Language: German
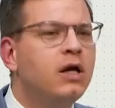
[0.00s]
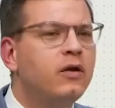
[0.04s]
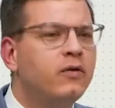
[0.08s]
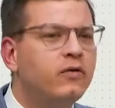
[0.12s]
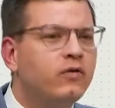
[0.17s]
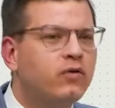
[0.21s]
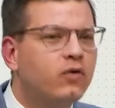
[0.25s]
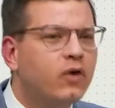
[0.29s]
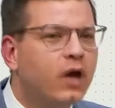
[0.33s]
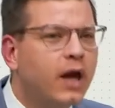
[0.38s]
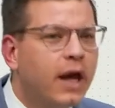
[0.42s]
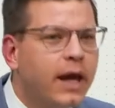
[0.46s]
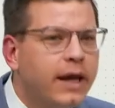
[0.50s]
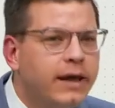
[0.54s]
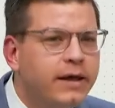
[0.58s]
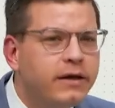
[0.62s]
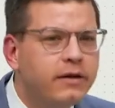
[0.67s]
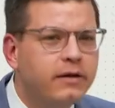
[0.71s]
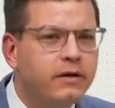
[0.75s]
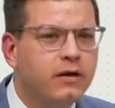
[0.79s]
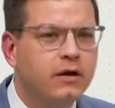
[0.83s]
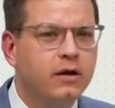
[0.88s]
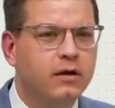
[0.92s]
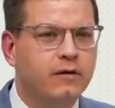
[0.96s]
zu
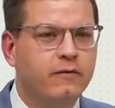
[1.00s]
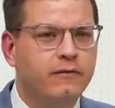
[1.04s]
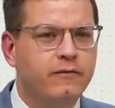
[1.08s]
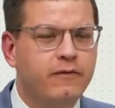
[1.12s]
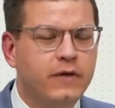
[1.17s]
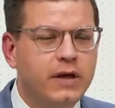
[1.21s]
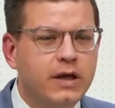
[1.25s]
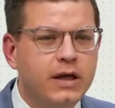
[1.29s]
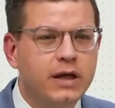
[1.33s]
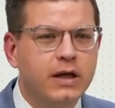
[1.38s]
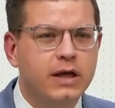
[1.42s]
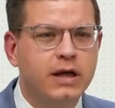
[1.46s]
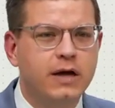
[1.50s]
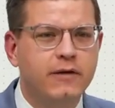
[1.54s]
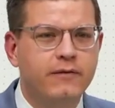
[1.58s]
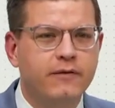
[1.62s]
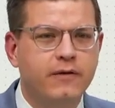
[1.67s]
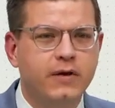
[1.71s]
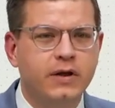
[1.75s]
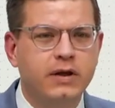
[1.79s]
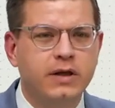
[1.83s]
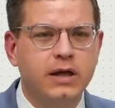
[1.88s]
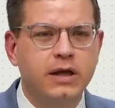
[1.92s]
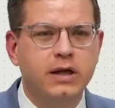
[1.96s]
Recht weniger
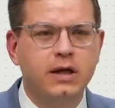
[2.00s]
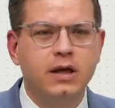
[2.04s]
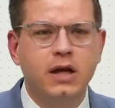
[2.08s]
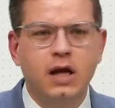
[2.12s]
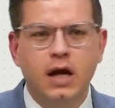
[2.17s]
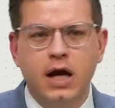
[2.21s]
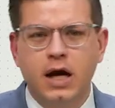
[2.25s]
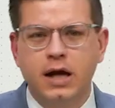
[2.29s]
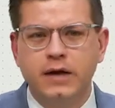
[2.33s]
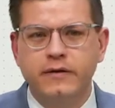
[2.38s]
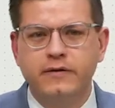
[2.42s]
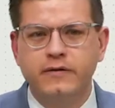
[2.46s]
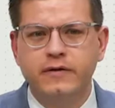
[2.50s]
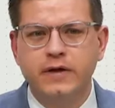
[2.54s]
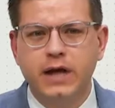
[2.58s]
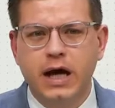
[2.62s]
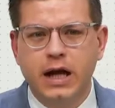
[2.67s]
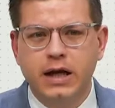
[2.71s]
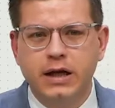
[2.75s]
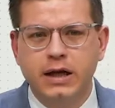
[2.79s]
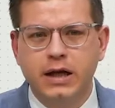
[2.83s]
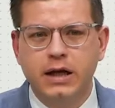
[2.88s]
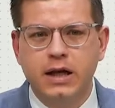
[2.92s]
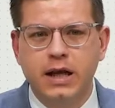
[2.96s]
verdienen als die
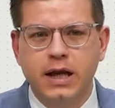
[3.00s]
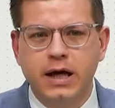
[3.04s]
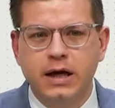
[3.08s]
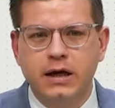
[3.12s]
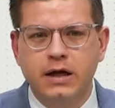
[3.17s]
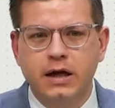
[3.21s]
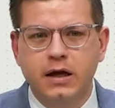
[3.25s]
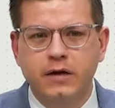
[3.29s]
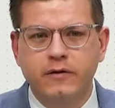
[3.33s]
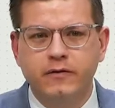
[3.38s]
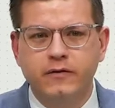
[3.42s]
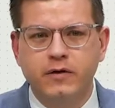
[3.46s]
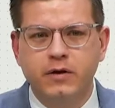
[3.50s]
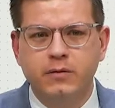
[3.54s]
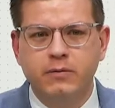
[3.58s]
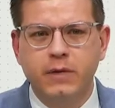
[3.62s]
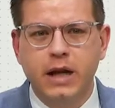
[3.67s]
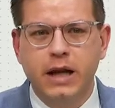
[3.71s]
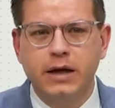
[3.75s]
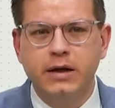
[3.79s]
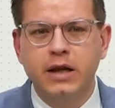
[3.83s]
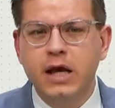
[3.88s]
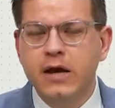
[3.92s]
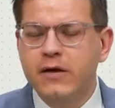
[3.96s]
anderen Lehrkräfte im
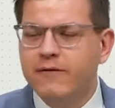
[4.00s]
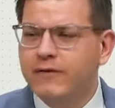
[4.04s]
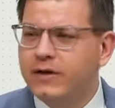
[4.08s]
Land.